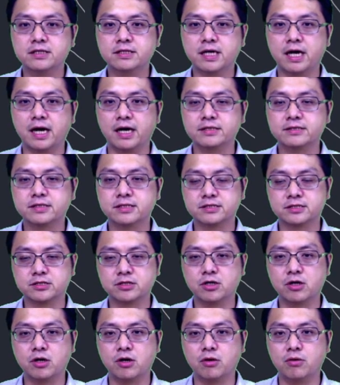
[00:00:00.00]
那这
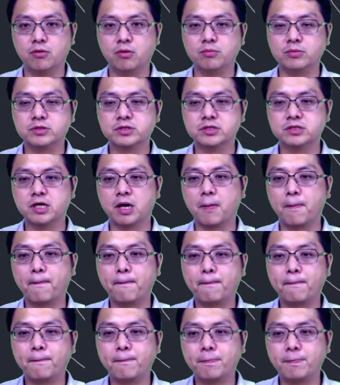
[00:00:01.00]
时候我们知道。
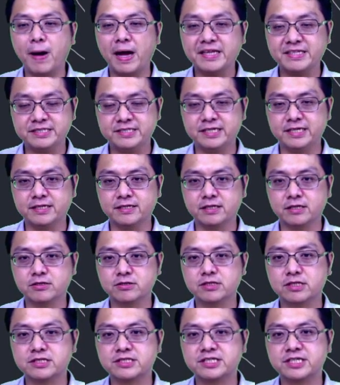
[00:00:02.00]
半径也
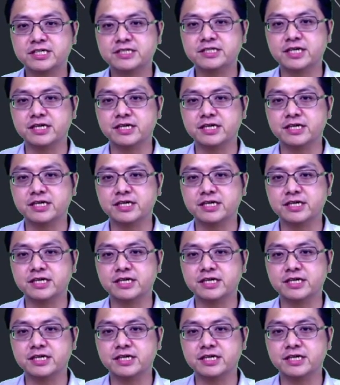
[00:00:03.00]
是这个切